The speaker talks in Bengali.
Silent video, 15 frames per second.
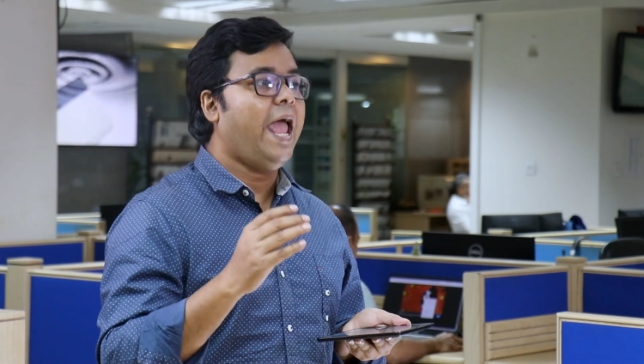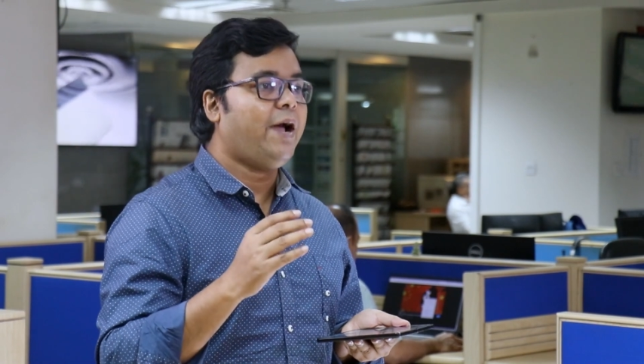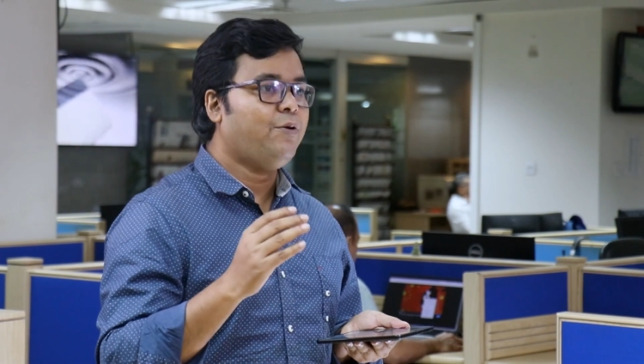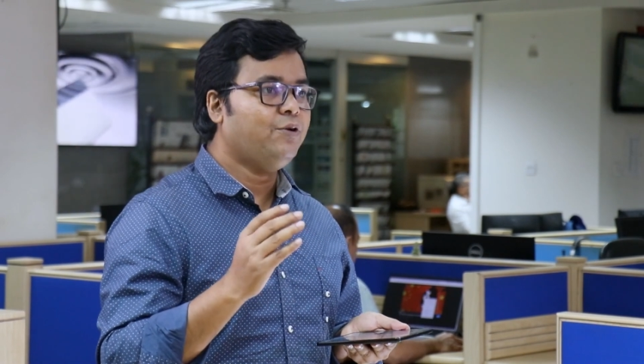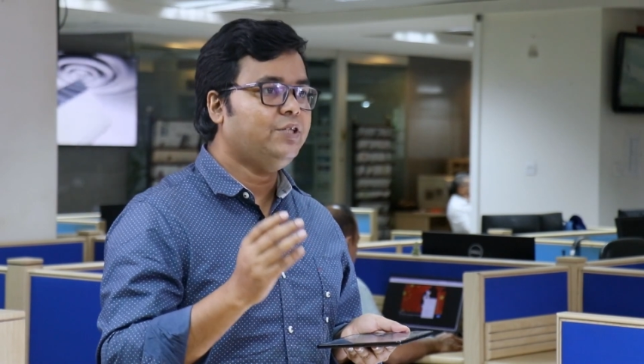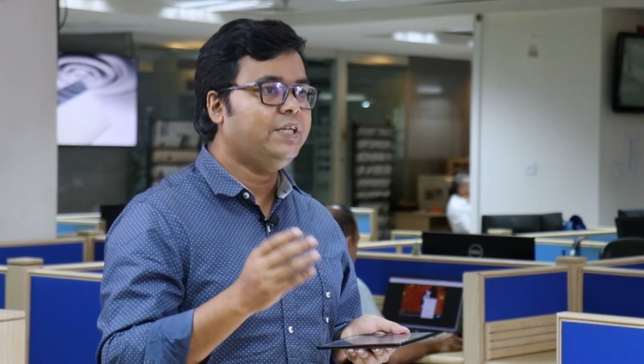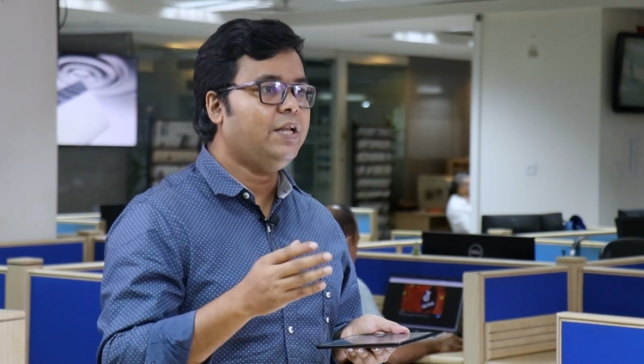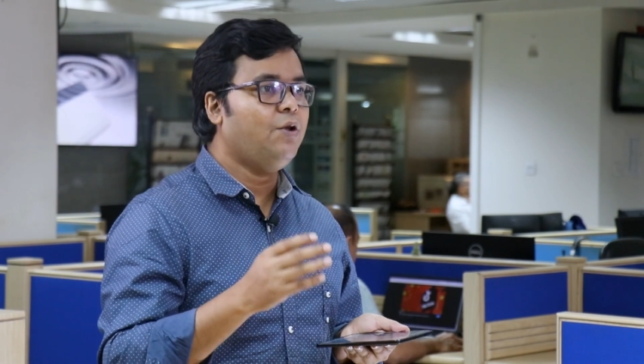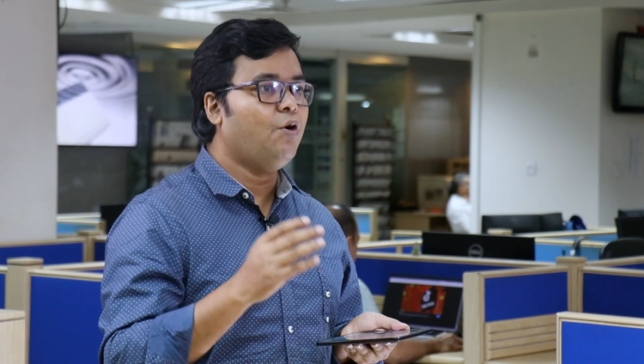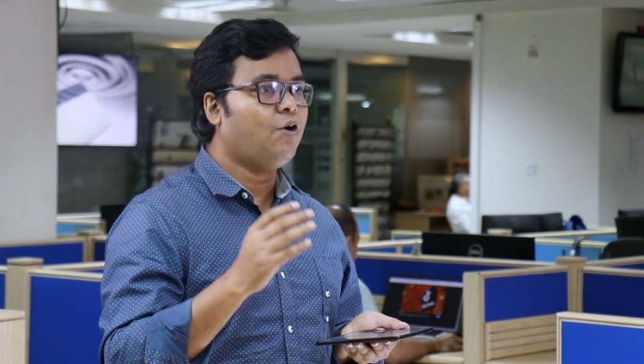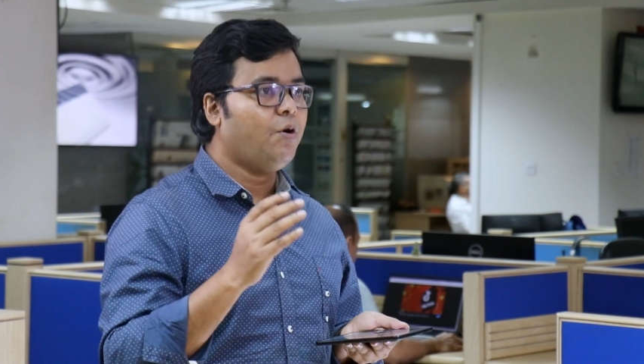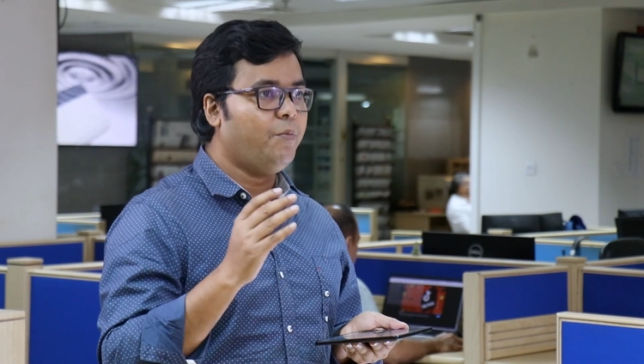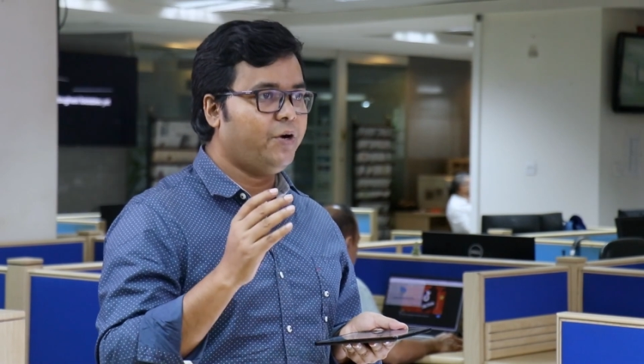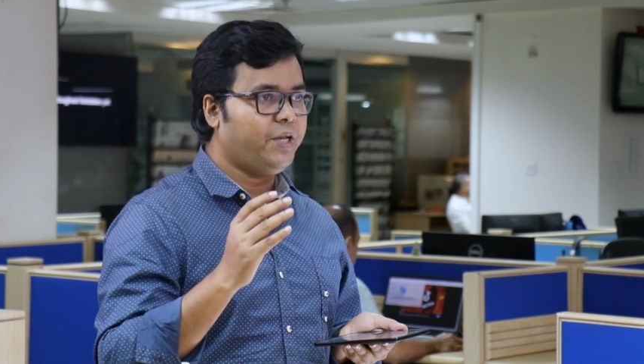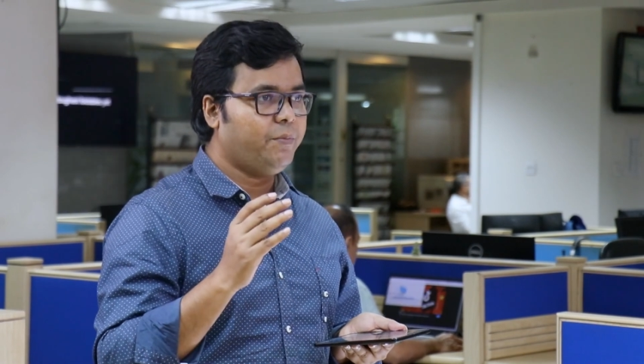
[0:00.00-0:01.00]
এখন যে
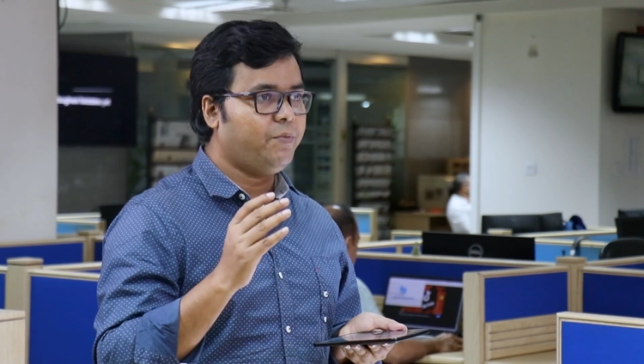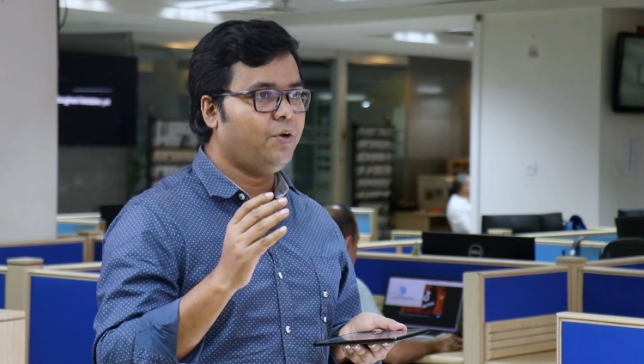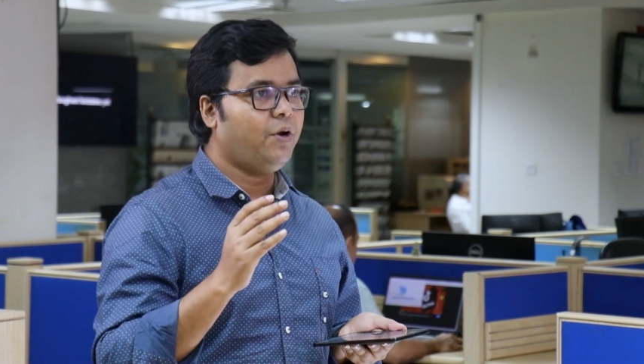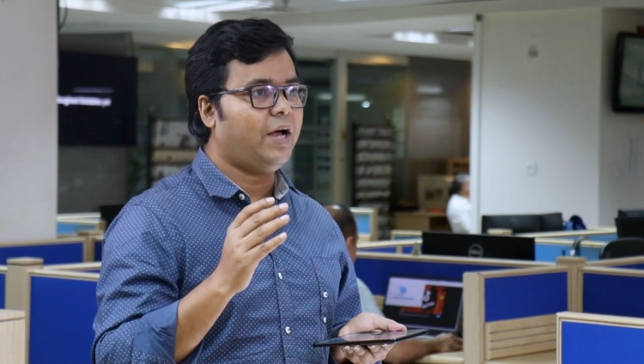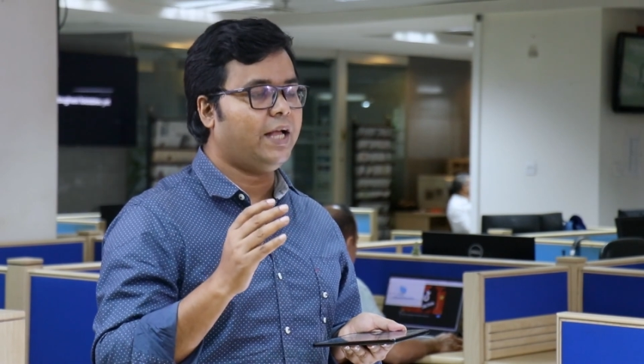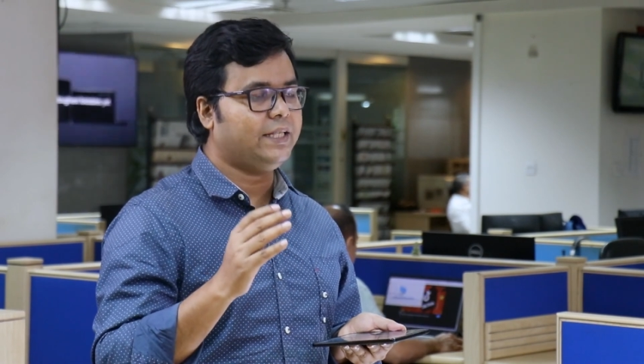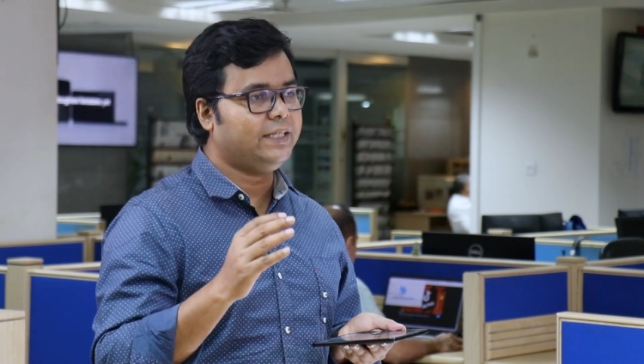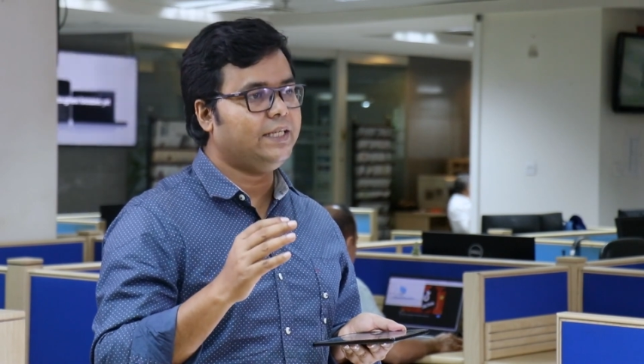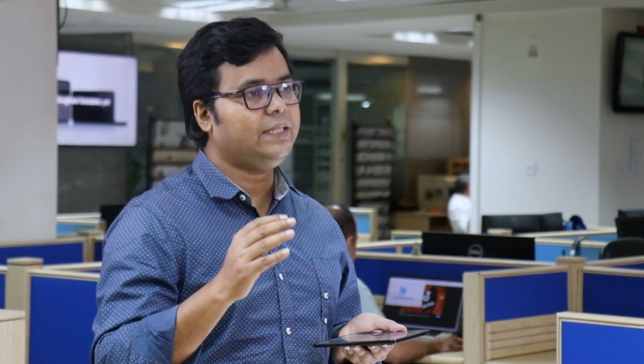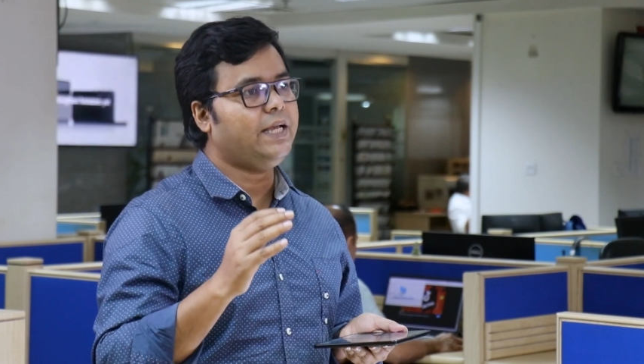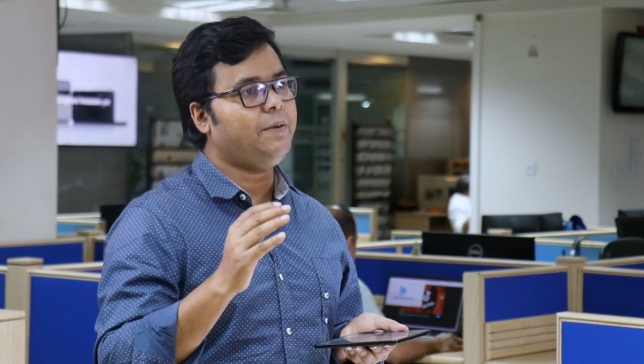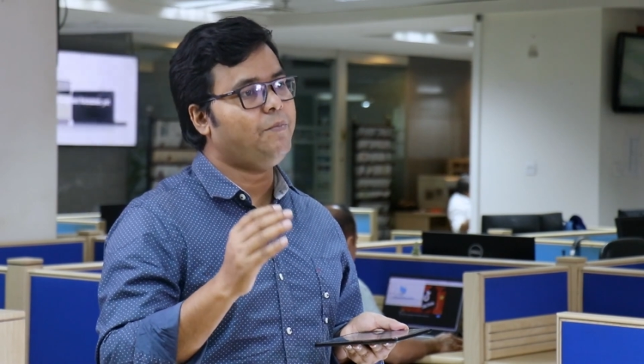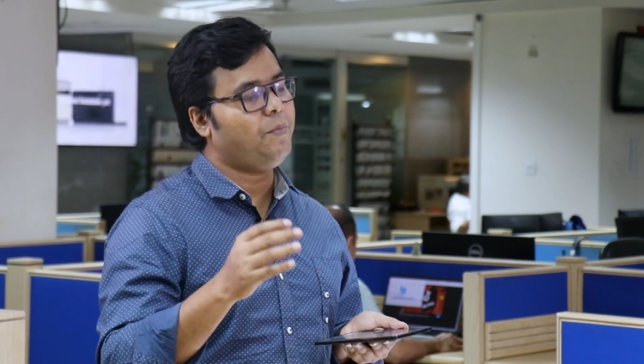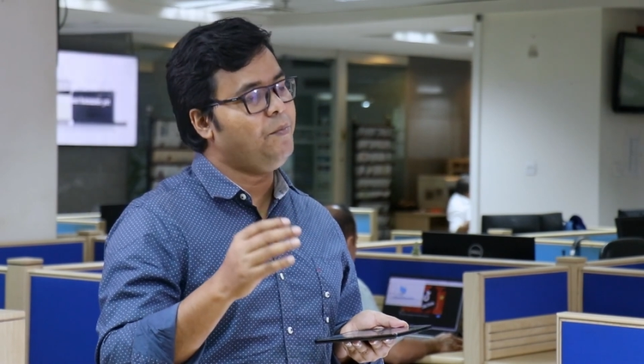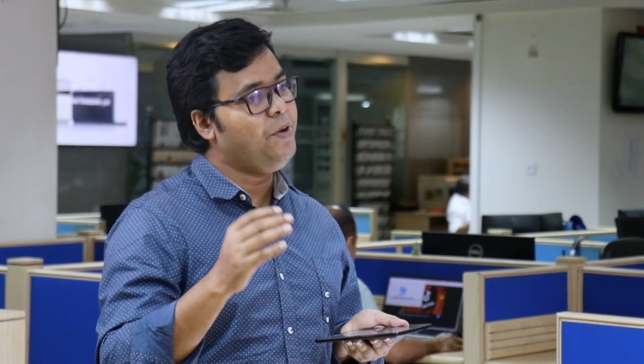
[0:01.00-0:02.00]
লোকোমোটিভগুলো আছে
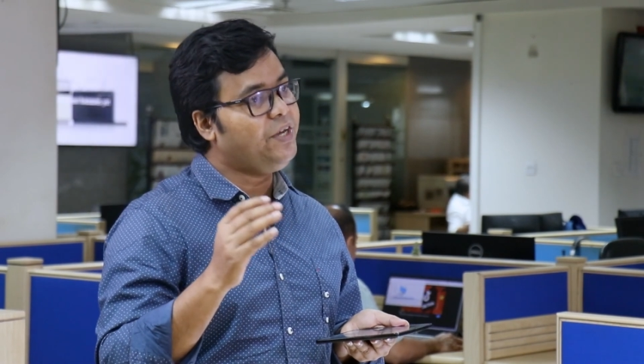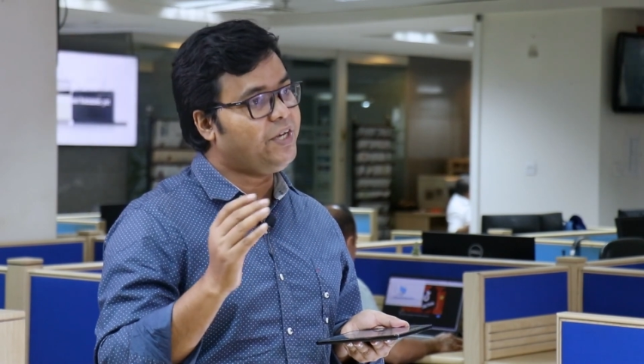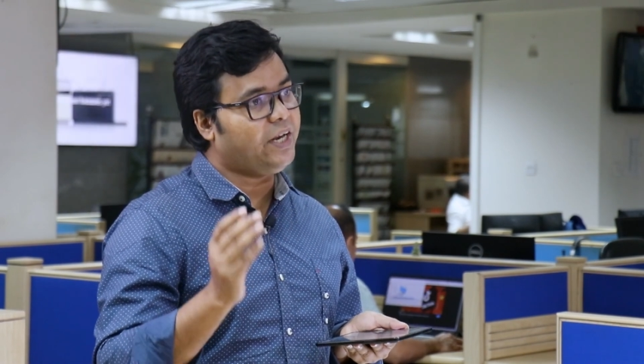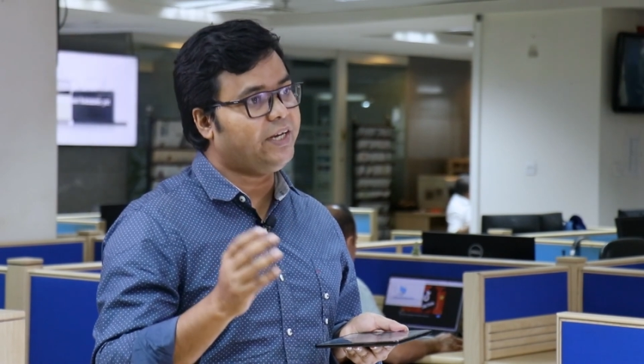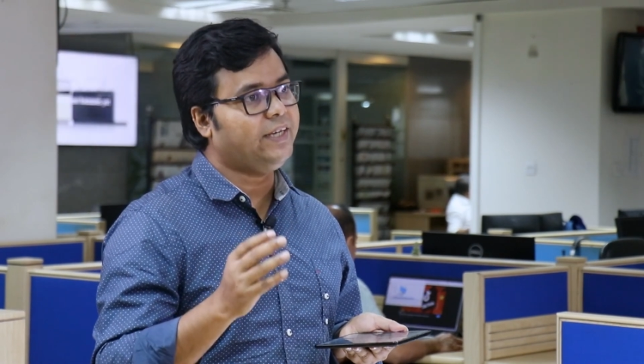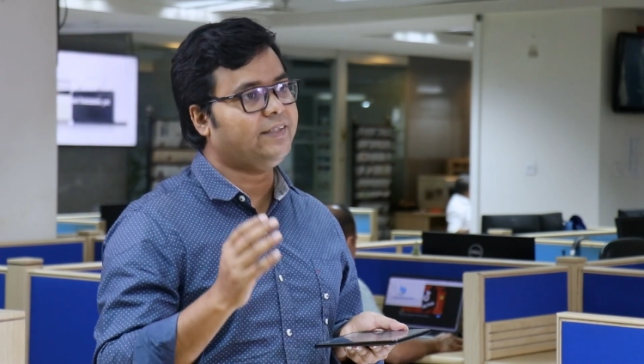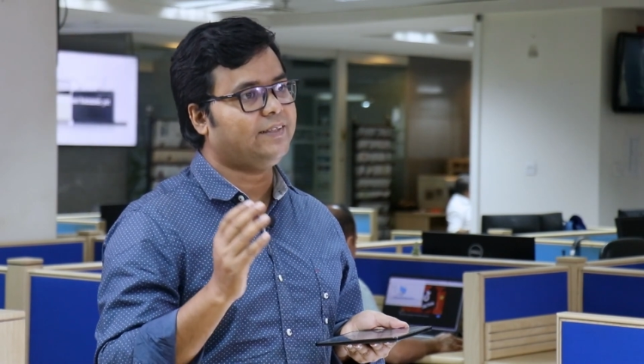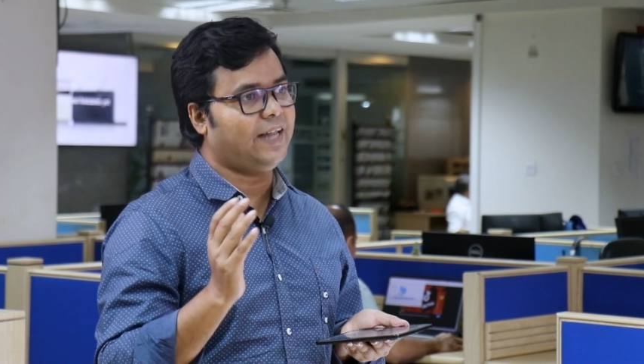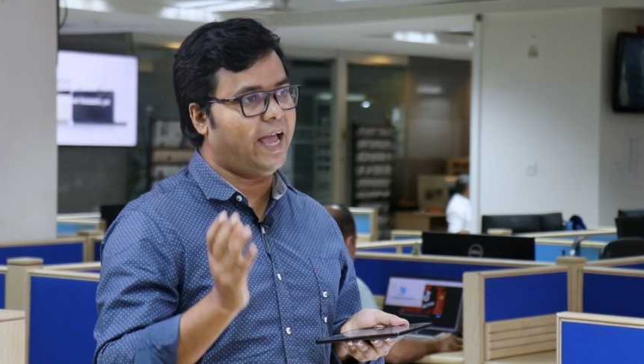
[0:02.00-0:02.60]
যে মিটার গেজ